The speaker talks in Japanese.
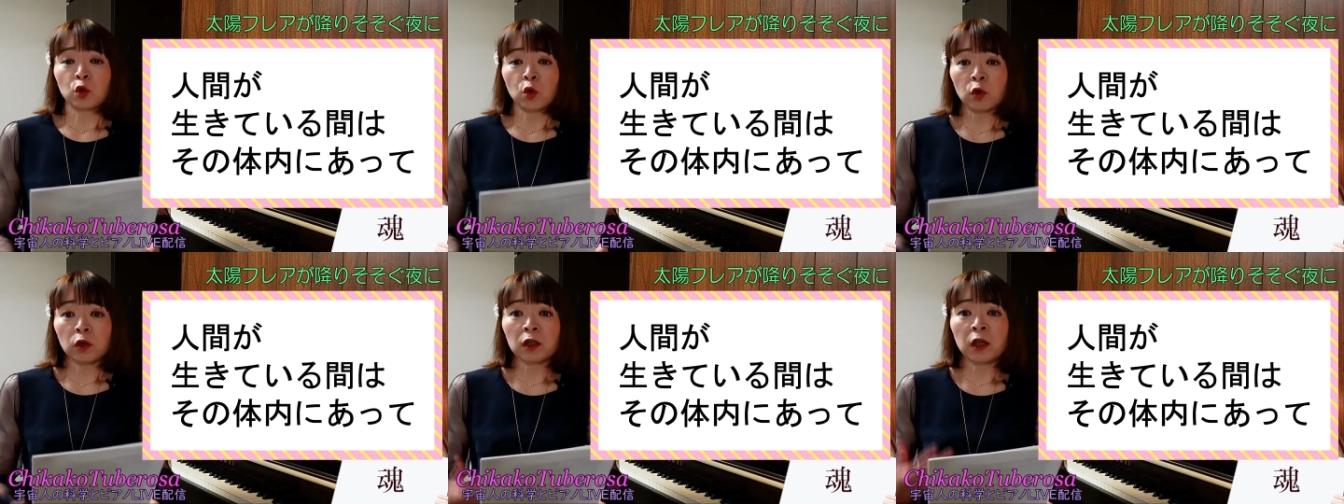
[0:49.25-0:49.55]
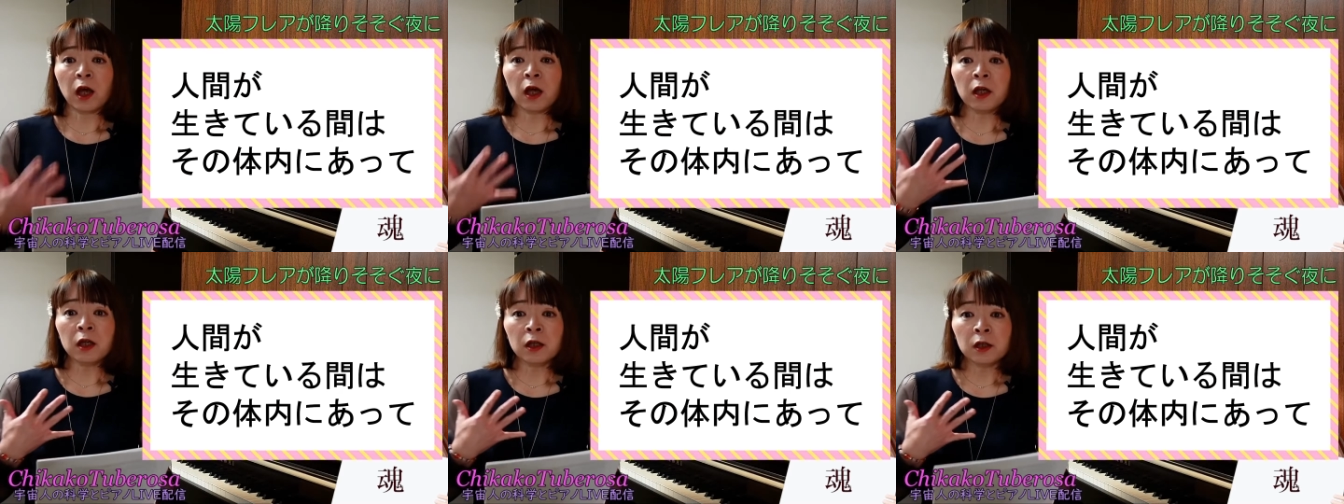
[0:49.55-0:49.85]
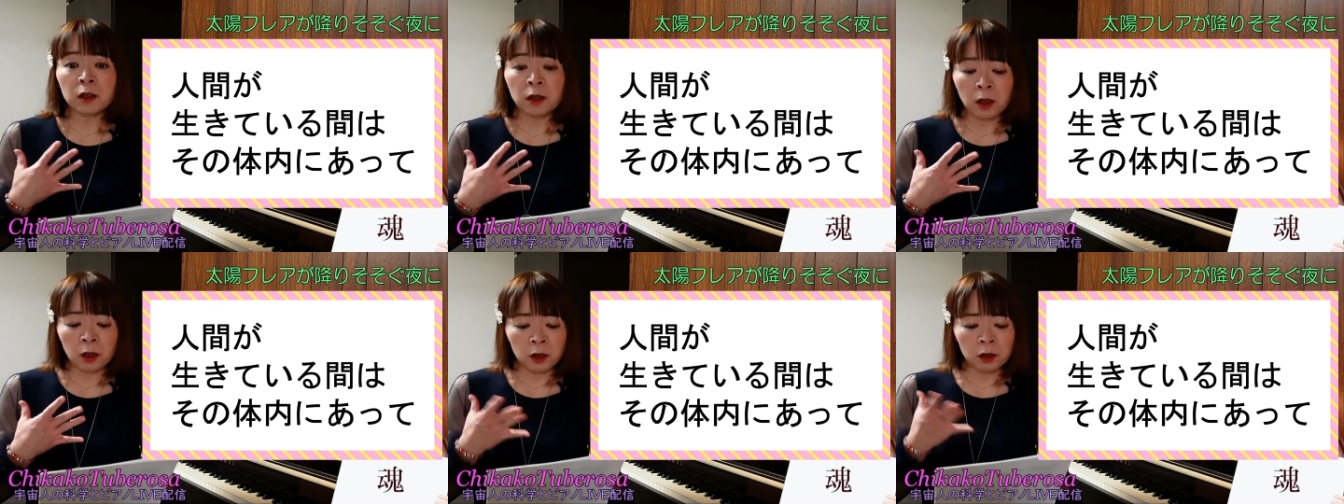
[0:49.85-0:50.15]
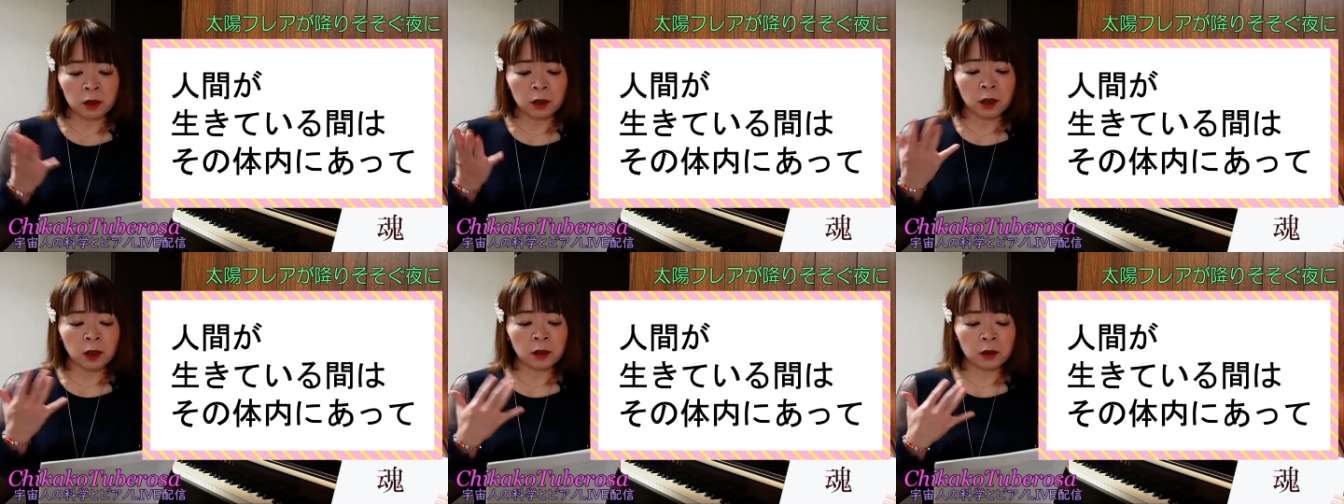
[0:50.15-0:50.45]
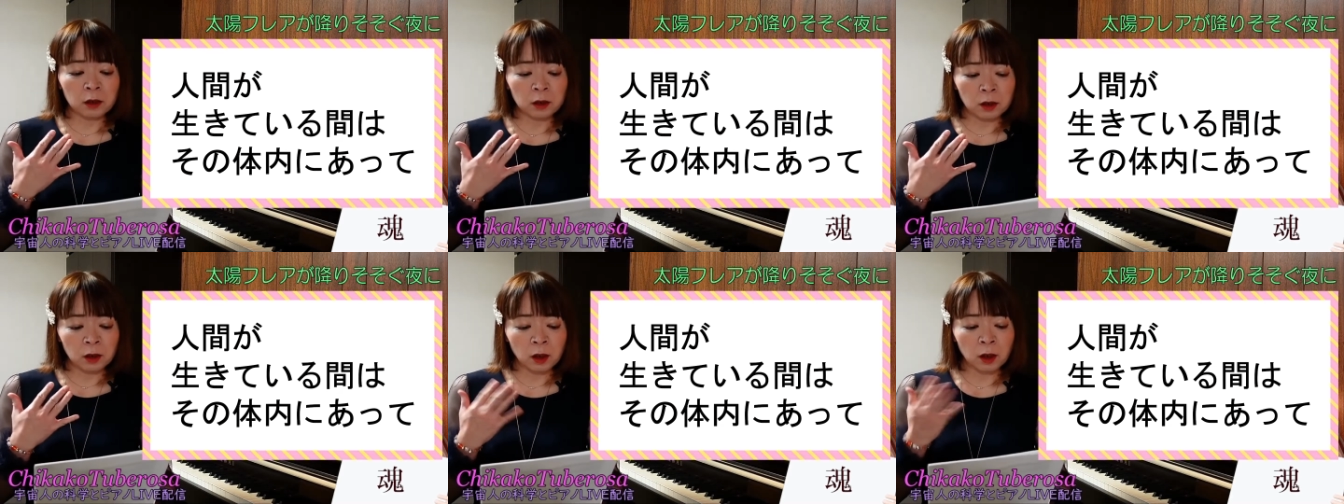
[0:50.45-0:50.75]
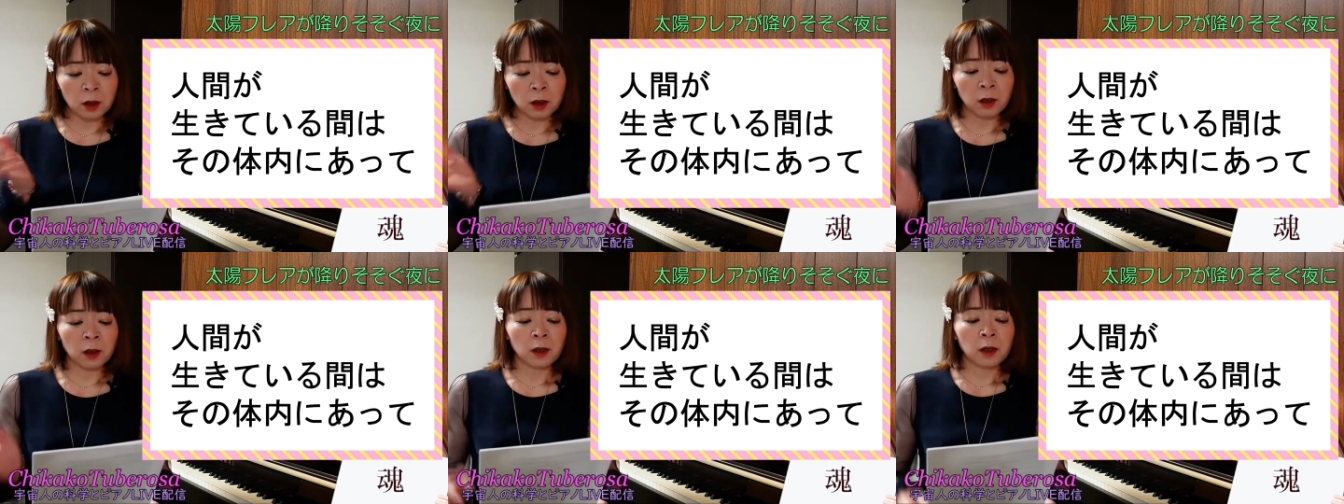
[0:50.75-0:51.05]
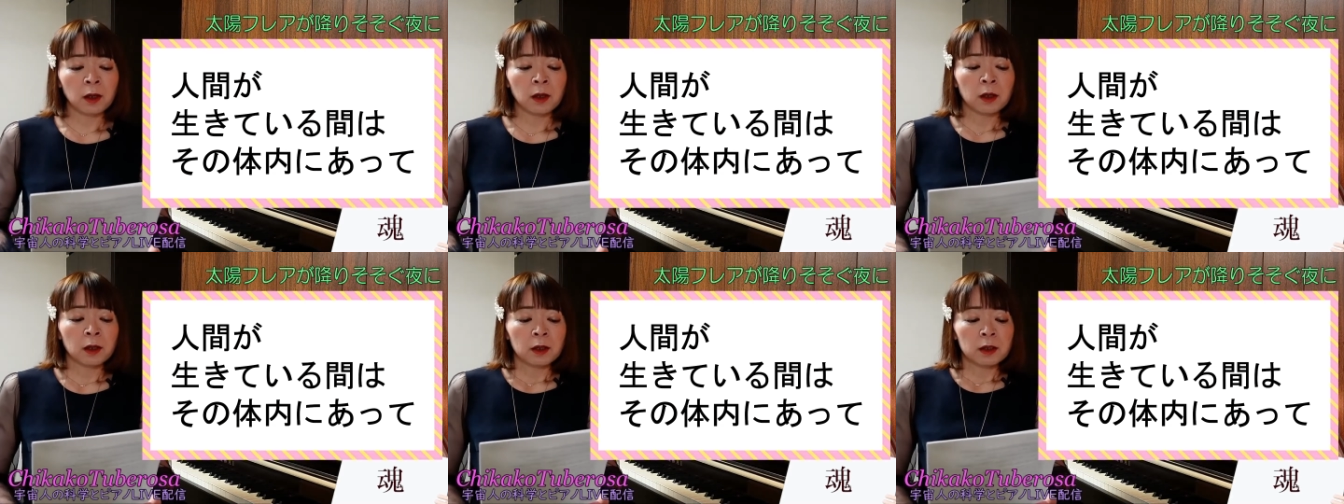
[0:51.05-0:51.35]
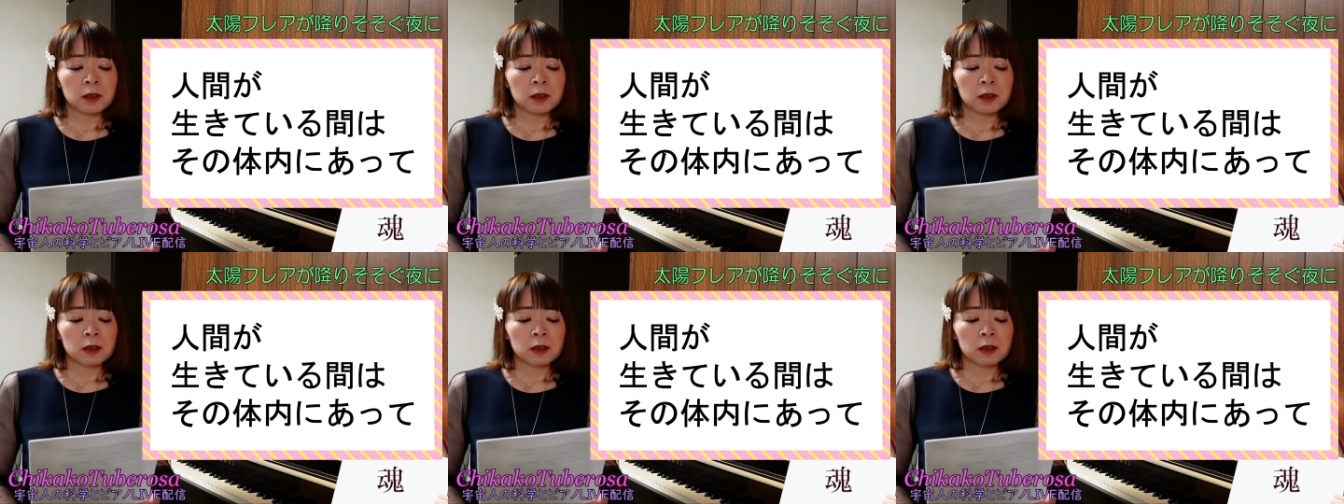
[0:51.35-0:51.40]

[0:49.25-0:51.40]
その体内にあって